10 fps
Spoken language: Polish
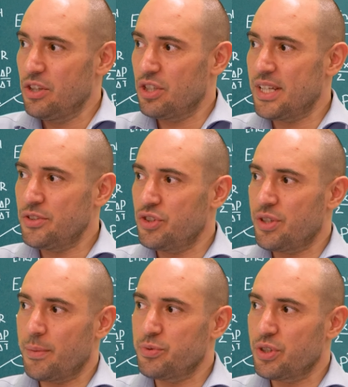To znaczy, że
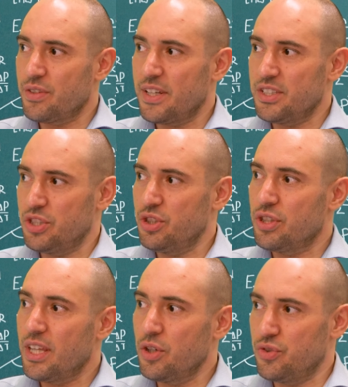trzeba przygotować dzieci
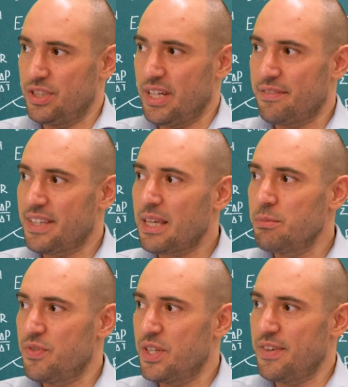do tego życia w
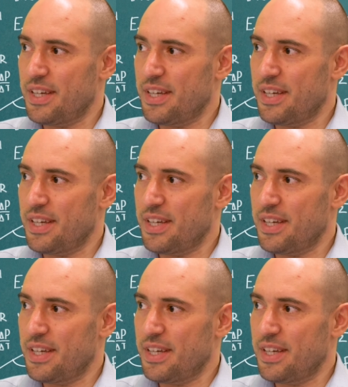takim świecie,